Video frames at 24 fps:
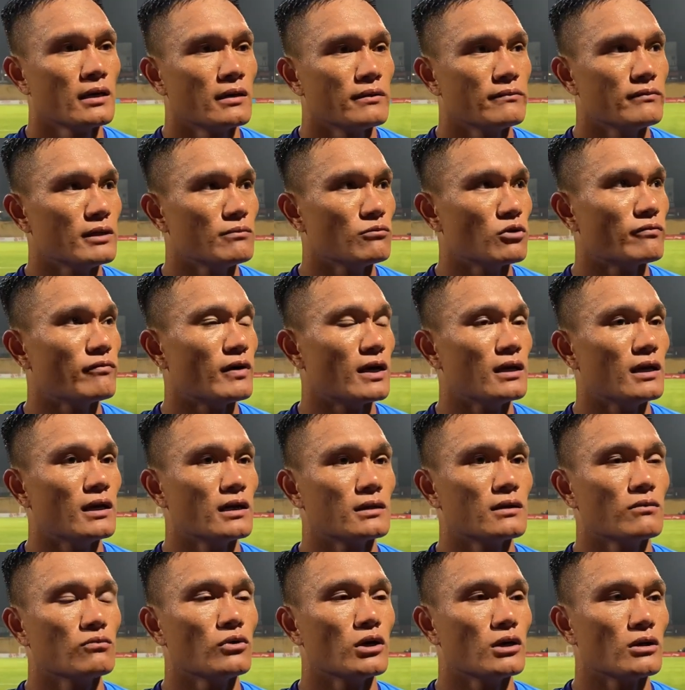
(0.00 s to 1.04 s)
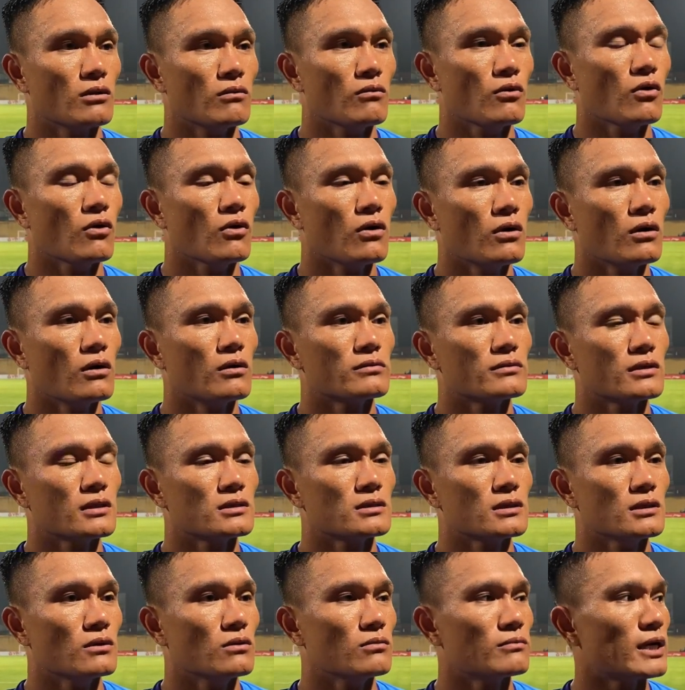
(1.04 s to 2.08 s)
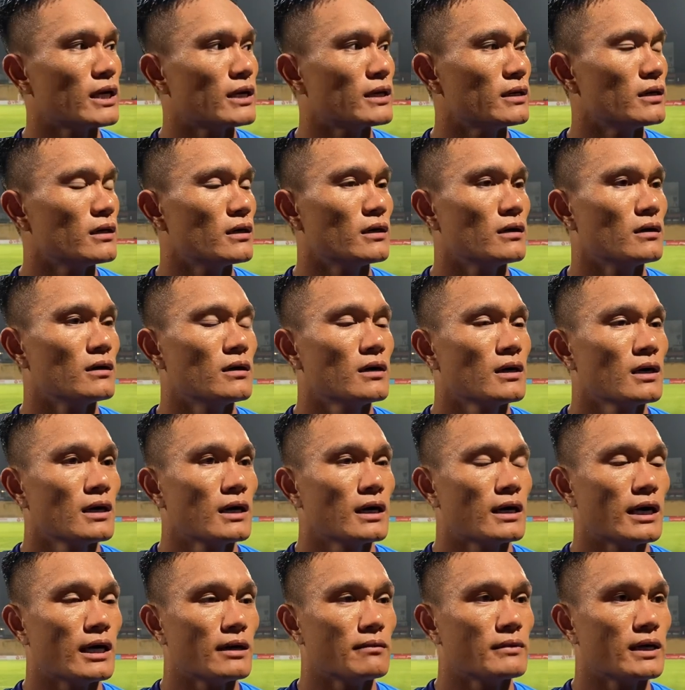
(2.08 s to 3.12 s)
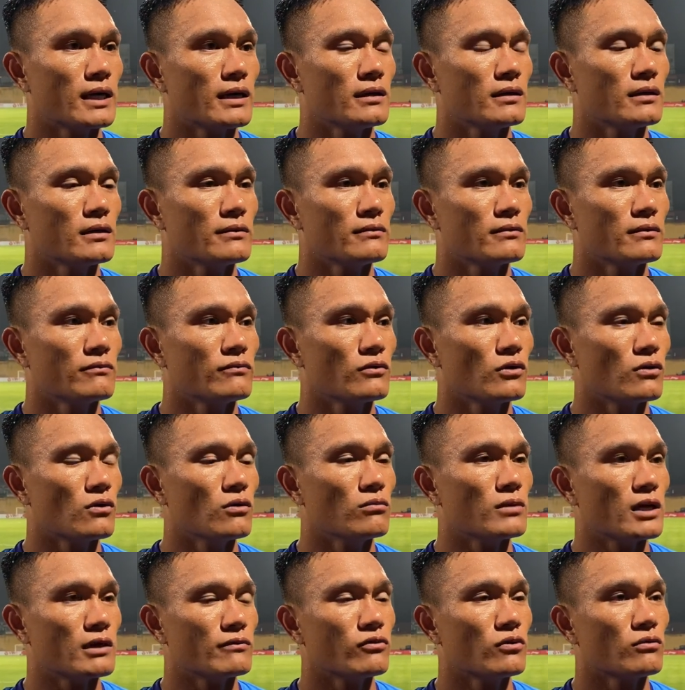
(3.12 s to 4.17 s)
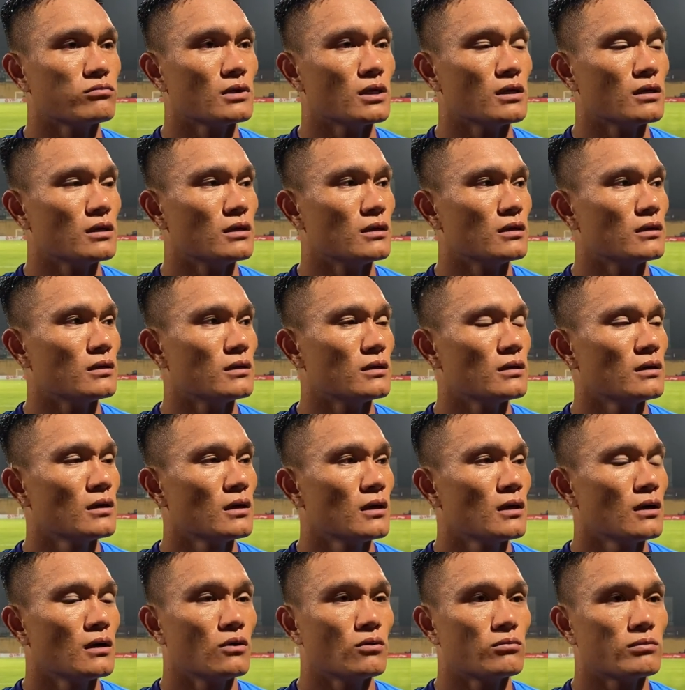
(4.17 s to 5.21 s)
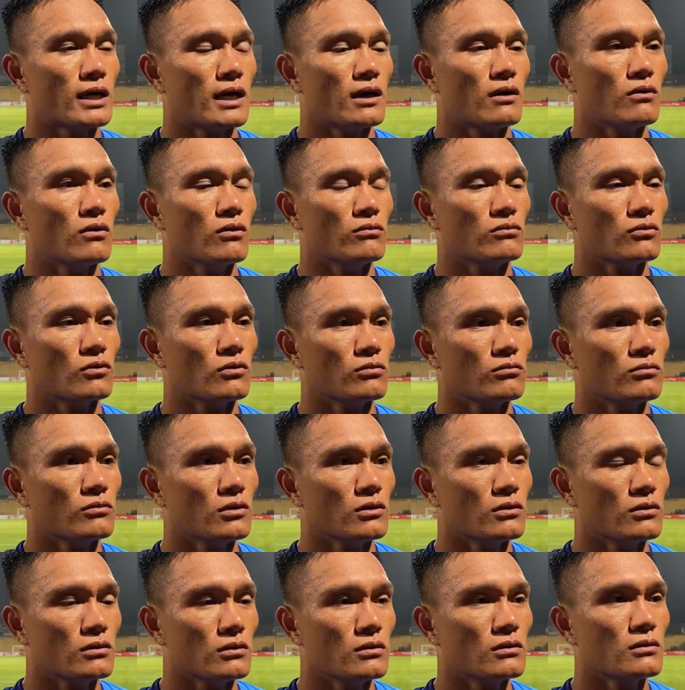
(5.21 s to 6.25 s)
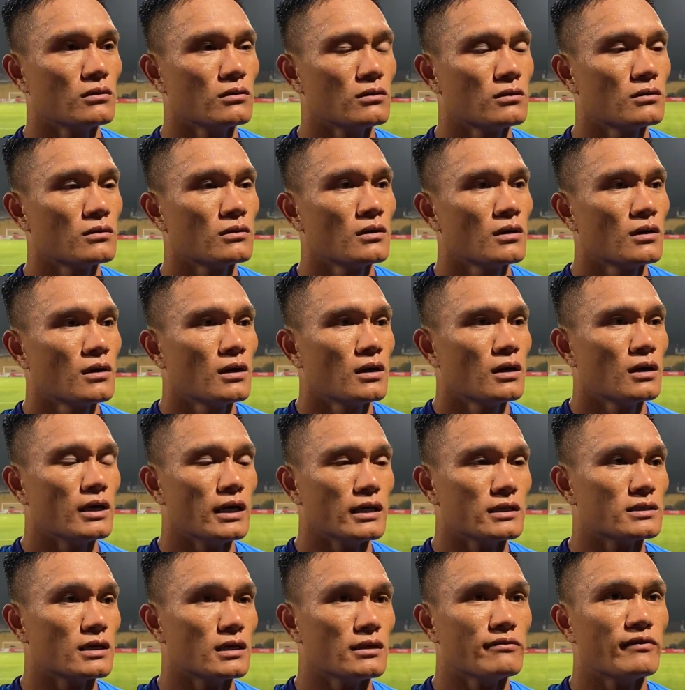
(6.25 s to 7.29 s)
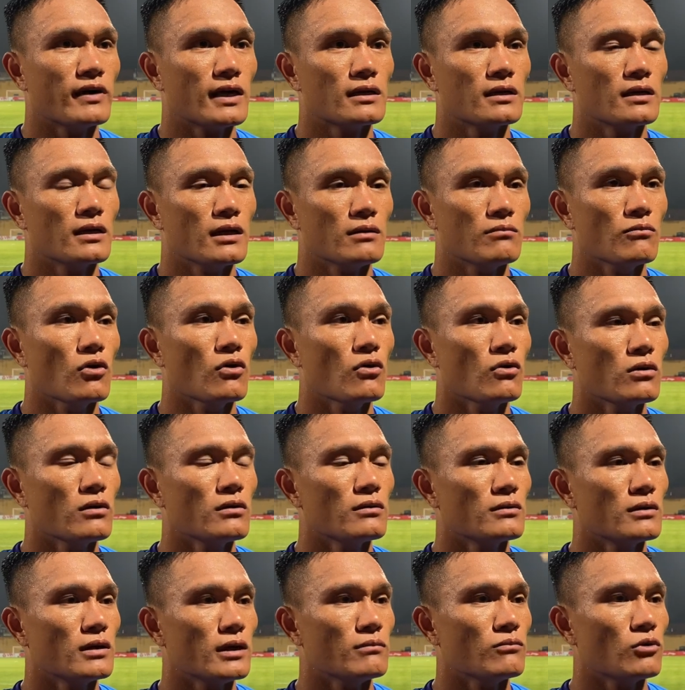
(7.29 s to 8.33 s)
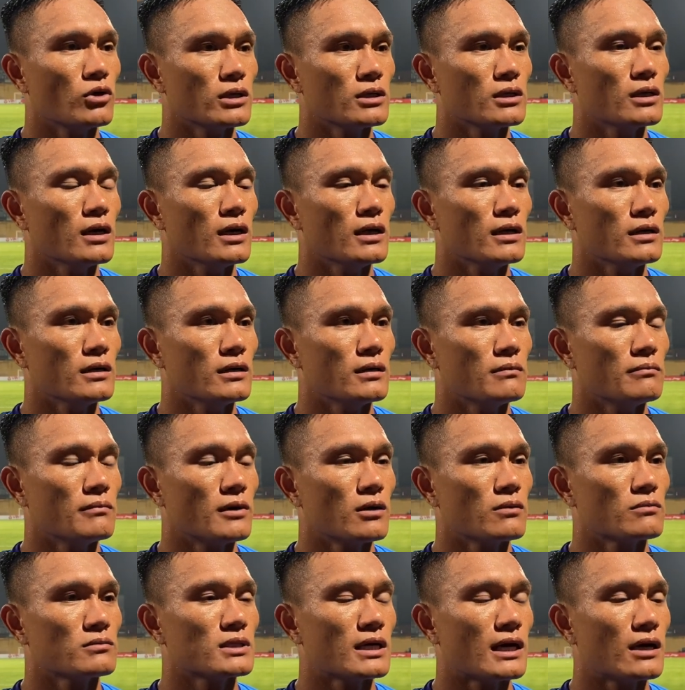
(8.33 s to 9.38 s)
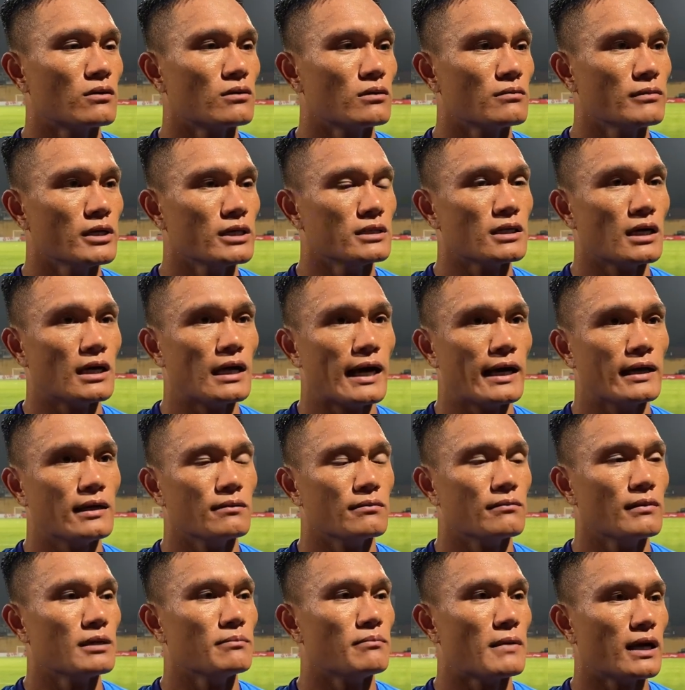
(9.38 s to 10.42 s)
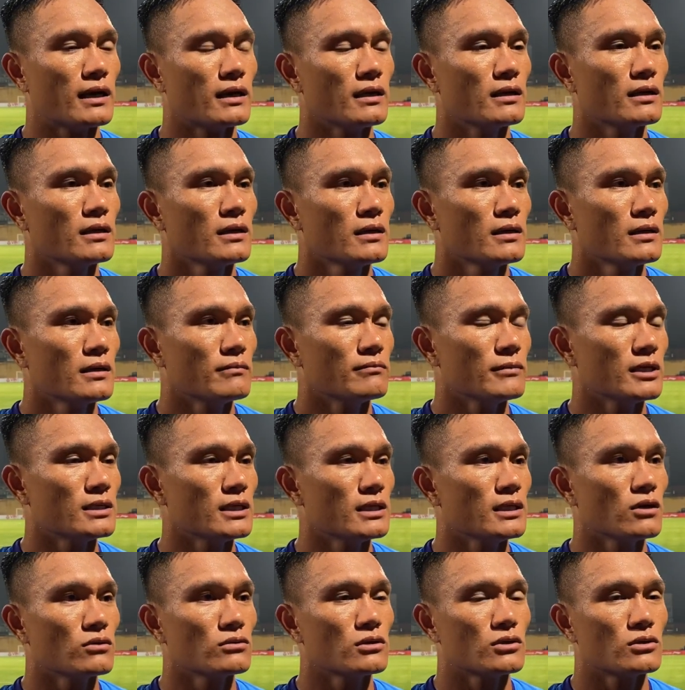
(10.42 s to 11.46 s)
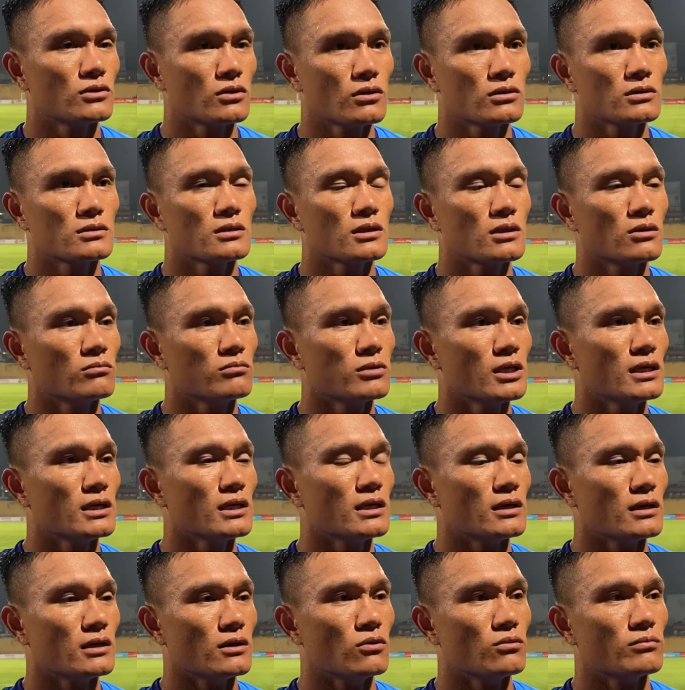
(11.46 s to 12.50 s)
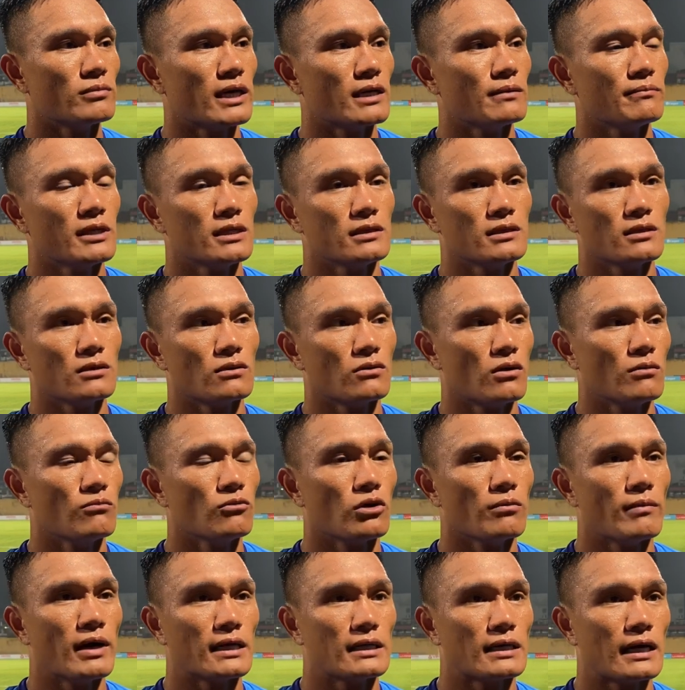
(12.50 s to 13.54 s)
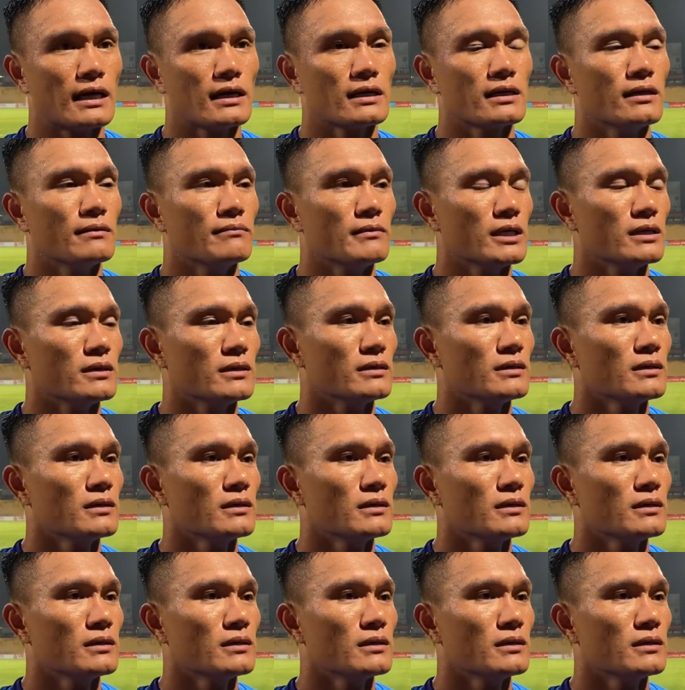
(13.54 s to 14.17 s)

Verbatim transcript: vì một phần là tâm nguyện của bố thật sự hôm nay ờ, ngày hôm nay vô cùng hạnh phúc để lúc nào Hùng cũng ờ, lại trời Phật, lại bố, lại mọi người mong làm sao được mình trở lại được may mắn mình thi đấu thật tốt chứ không nghĩ để hôm nay mình có một bàn thắng để mình